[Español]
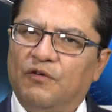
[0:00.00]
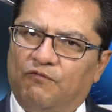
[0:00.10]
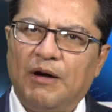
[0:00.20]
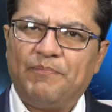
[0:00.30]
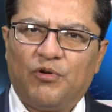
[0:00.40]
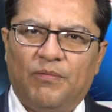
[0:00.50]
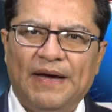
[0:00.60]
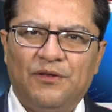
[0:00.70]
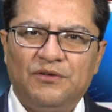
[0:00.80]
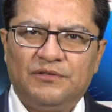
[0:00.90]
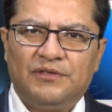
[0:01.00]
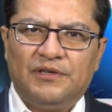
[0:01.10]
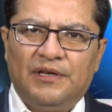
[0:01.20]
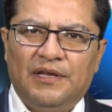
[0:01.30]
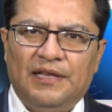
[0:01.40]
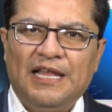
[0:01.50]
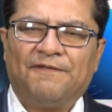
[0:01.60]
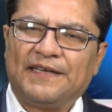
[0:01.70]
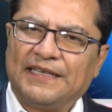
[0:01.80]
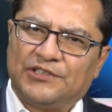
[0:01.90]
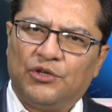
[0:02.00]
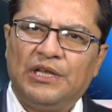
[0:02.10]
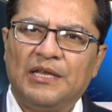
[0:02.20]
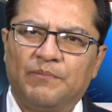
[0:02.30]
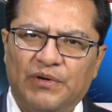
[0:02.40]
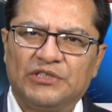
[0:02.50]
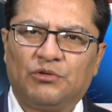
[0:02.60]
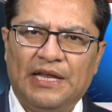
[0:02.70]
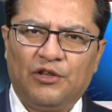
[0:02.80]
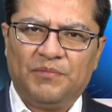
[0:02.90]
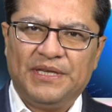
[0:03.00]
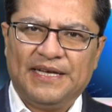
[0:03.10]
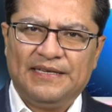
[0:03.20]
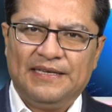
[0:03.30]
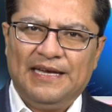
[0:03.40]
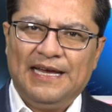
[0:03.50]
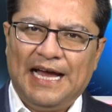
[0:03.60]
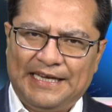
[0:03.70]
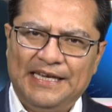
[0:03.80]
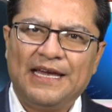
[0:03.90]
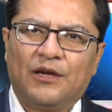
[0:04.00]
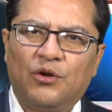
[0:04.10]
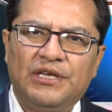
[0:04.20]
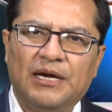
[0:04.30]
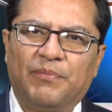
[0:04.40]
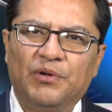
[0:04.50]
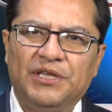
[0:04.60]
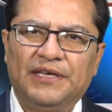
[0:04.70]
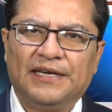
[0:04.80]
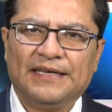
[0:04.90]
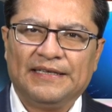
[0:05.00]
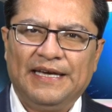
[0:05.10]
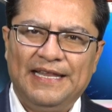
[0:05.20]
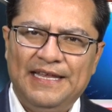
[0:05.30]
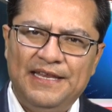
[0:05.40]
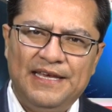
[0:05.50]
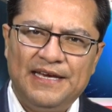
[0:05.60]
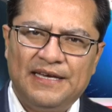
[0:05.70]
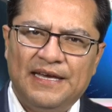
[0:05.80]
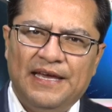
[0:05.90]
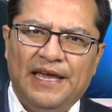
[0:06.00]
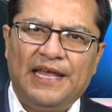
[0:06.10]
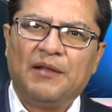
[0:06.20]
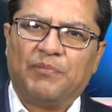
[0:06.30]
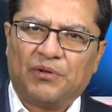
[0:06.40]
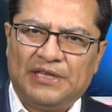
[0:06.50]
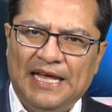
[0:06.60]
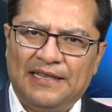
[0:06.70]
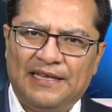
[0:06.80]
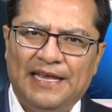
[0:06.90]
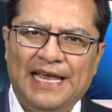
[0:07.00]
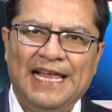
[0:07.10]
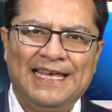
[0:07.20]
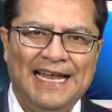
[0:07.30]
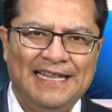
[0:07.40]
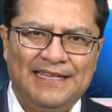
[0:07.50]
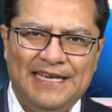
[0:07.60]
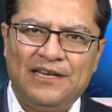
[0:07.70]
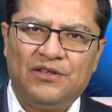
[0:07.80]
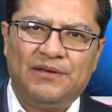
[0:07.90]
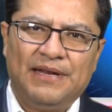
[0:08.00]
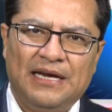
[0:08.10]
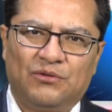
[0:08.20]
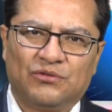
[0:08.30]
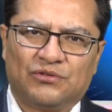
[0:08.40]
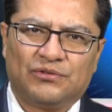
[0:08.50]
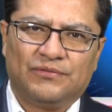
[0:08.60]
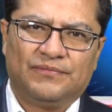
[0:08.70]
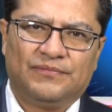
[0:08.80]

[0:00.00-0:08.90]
fue aprobado la afectación al impuesto a la nómina, aquí en Crónica Política, en línea, en el portal El Gran Diario de Veracruz.